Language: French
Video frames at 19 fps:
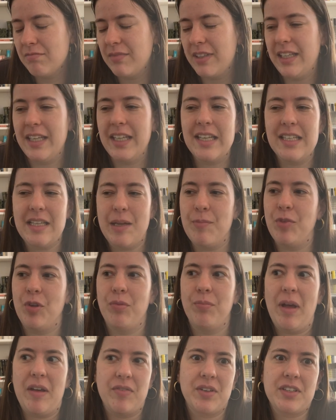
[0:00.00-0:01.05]
et ça me donne
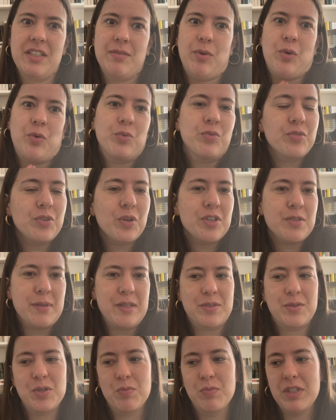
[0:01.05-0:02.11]
pas forcément confiance
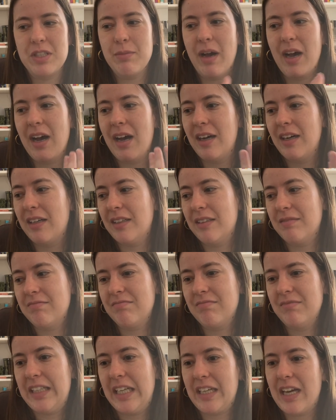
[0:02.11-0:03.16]
parce que je me dis bah
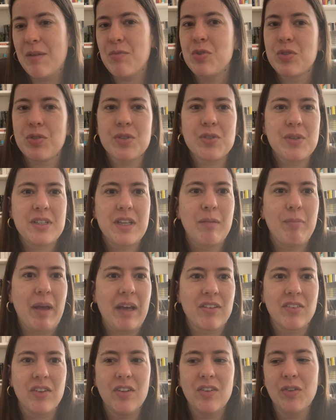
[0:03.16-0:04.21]
il y a quand même une chance que cette
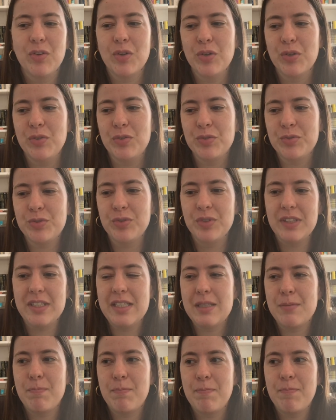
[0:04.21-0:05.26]
personne du coup ne
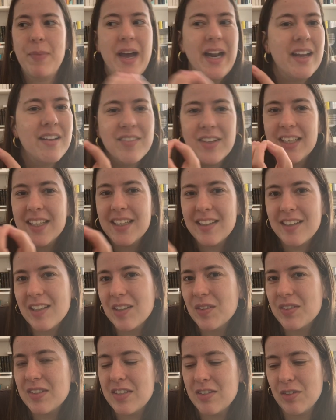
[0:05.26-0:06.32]
dise la vérité
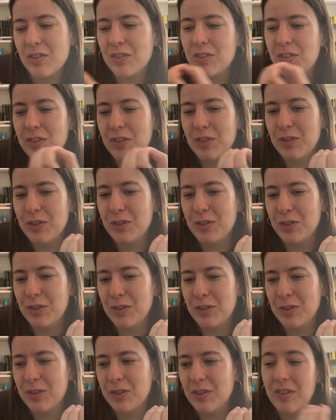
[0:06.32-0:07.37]
en disant que
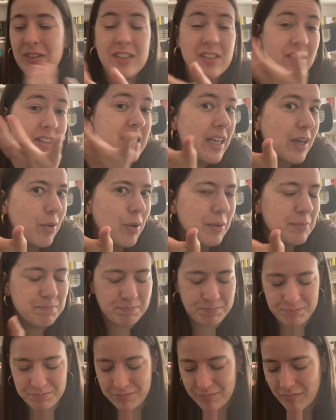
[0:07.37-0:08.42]
euh, en disant ça quoi.
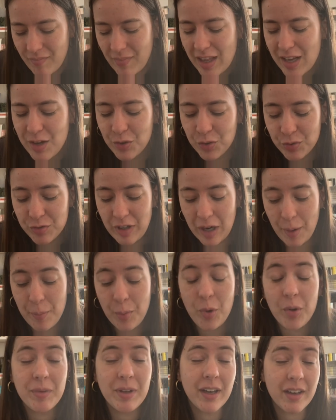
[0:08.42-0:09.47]
Donc voilà,
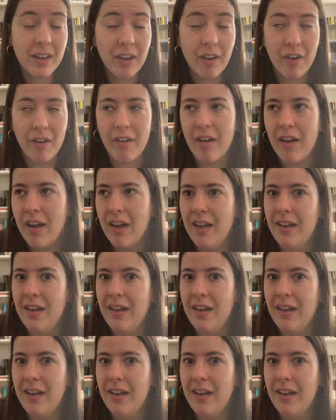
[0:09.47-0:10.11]
première erreur